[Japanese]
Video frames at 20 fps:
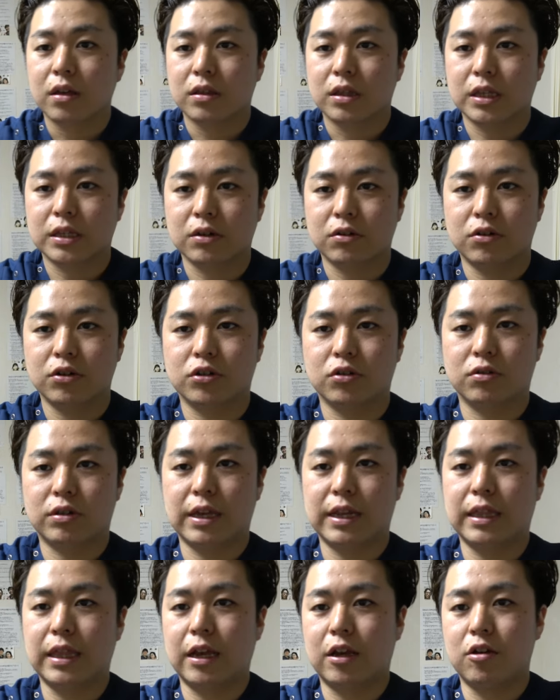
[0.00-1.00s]
で、その状
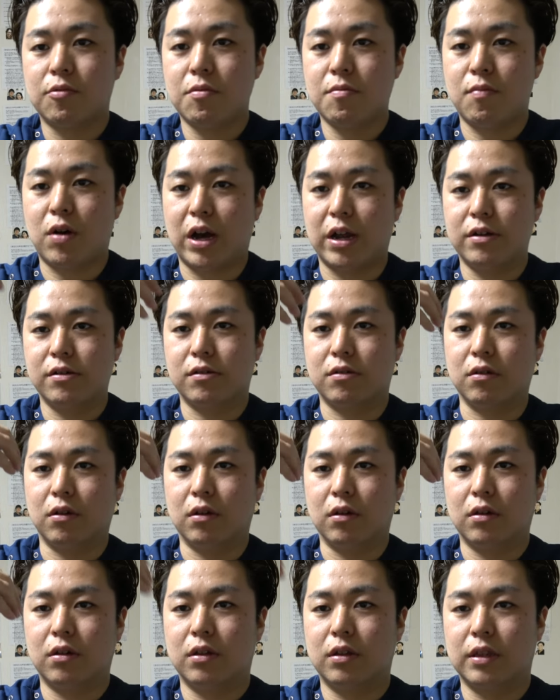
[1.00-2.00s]
態で手首も軽
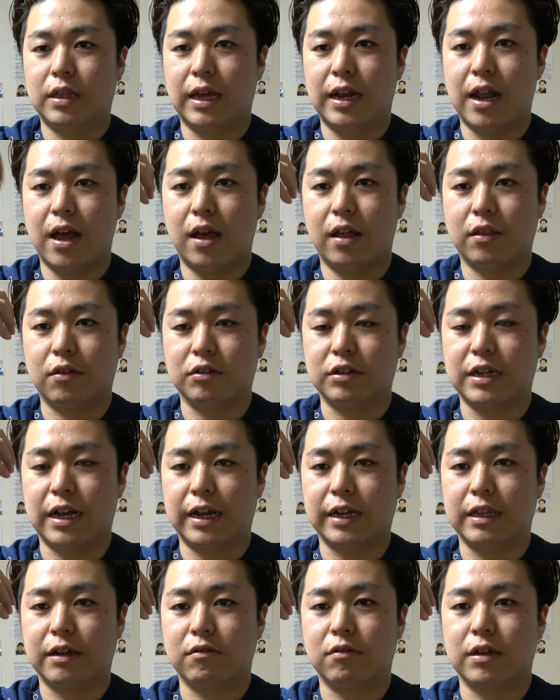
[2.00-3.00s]
くダラーンとして
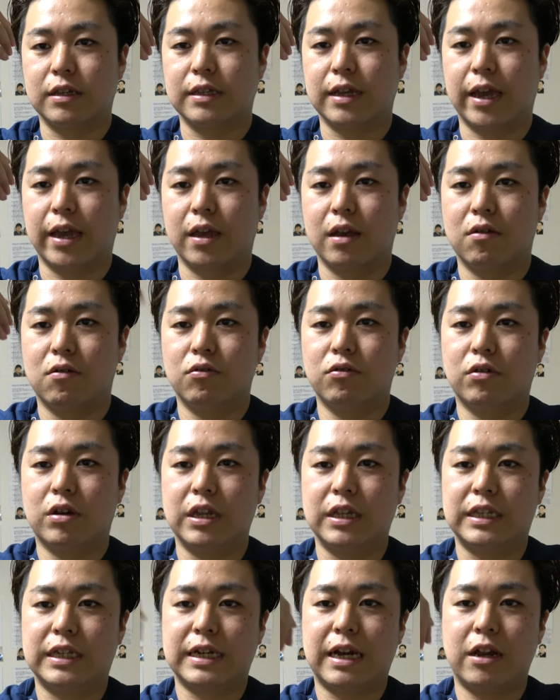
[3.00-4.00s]
あげてください。この
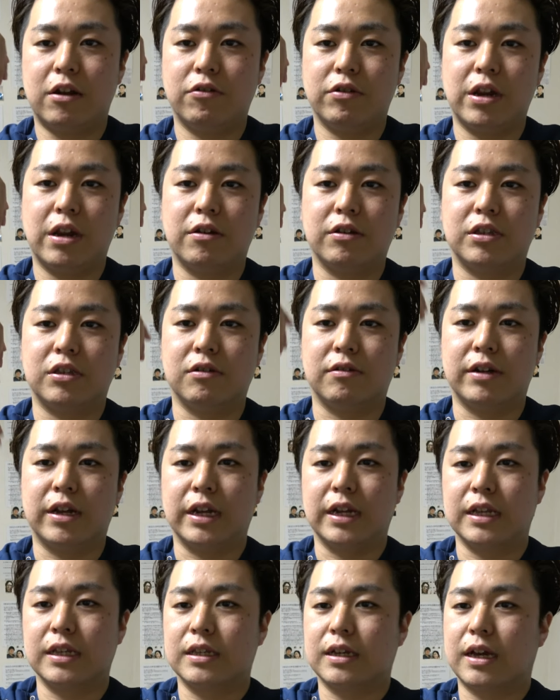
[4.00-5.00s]
時に力を入れる必要は
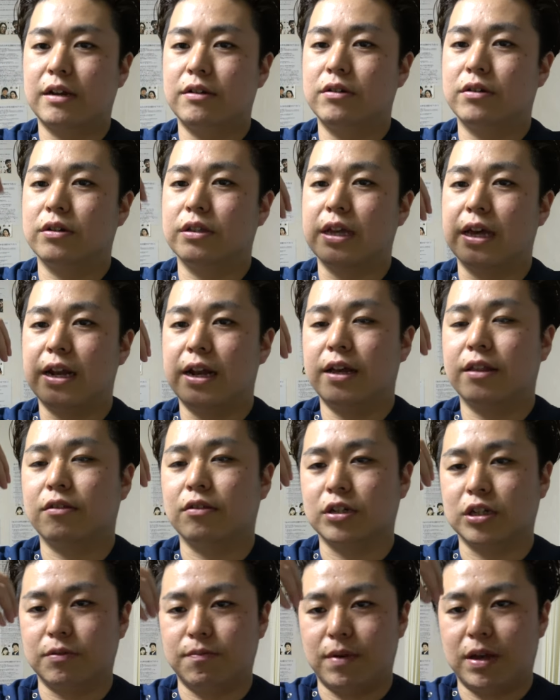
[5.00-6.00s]
ないです。軽くダラーン
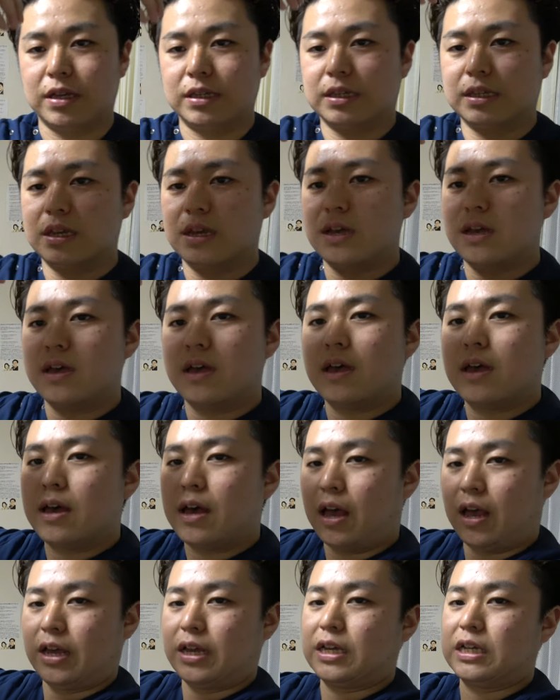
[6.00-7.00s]
とします。
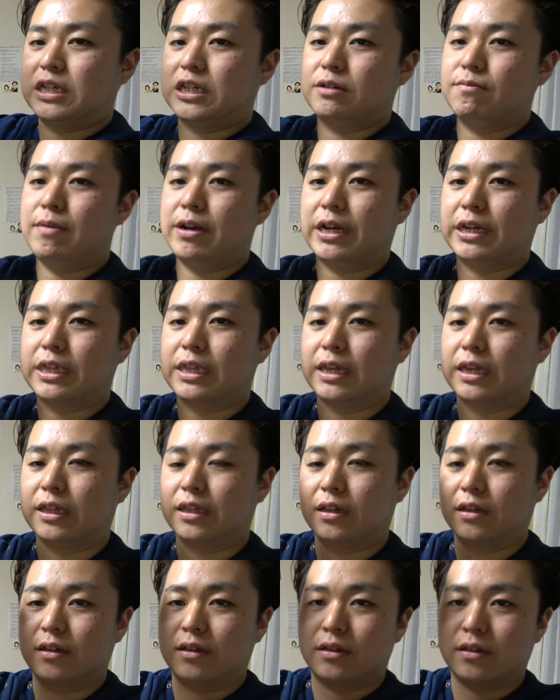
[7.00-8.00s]
はい、肘曲げ
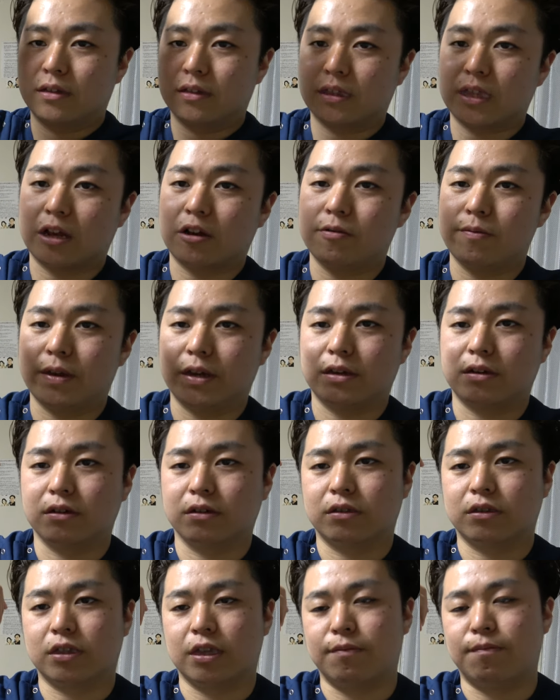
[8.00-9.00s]
て、手首
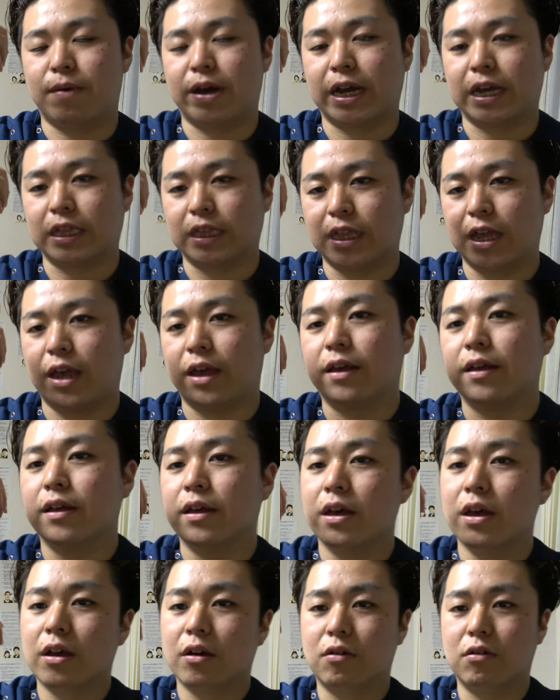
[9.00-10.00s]
くって曲げ
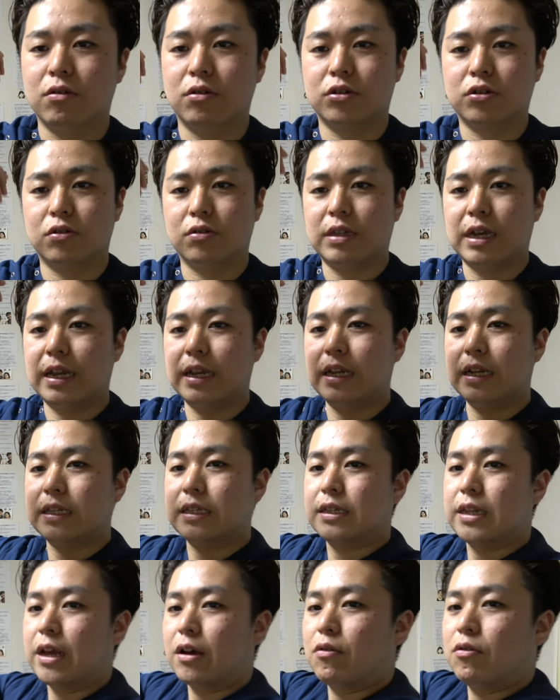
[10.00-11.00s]
て、この状態でで
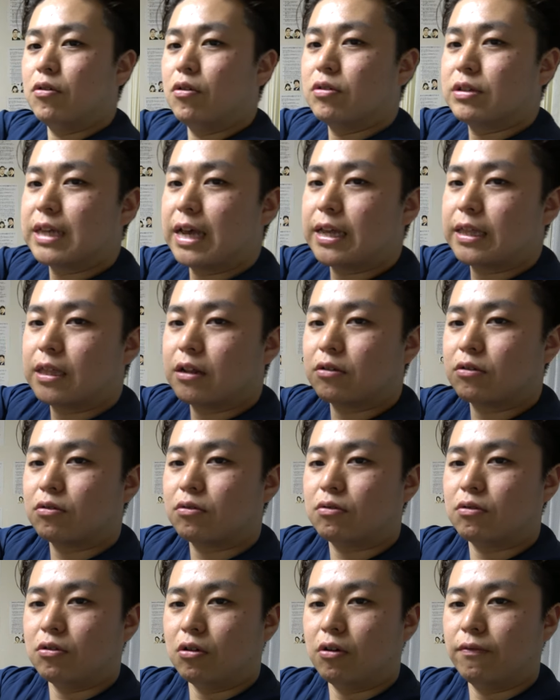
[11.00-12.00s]
すね、この押さえてる
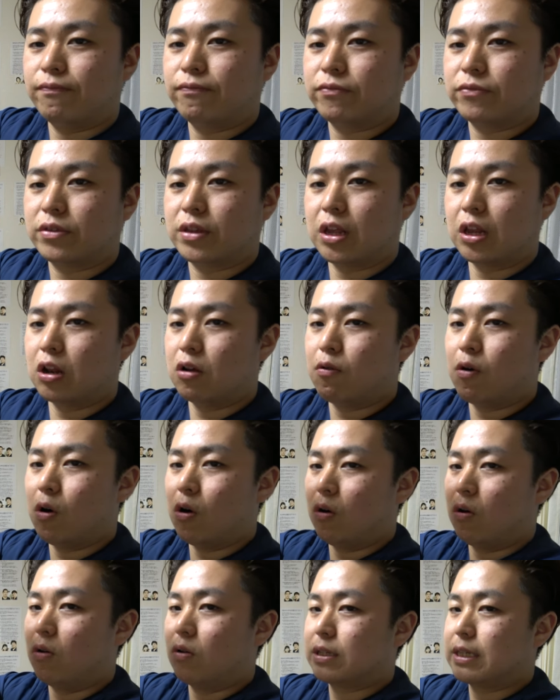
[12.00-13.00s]
ところっていうの
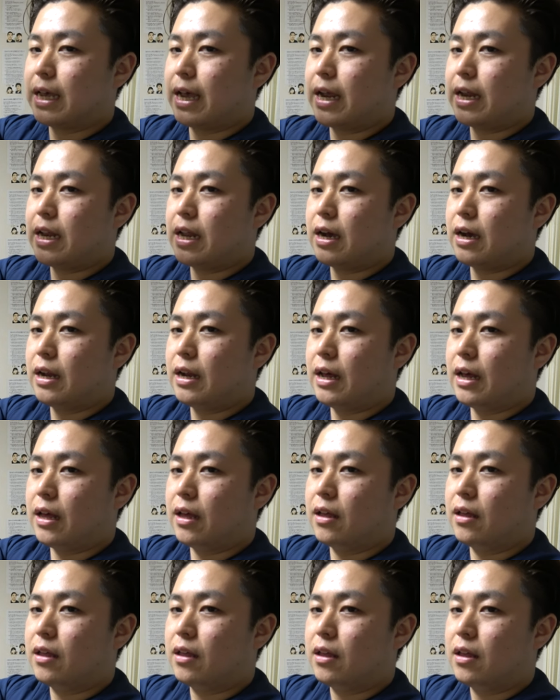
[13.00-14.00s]
を押さえなが
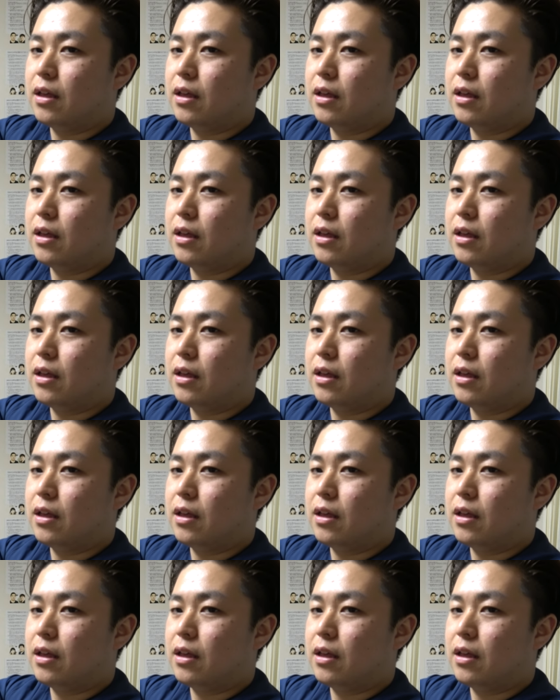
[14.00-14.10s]
ら、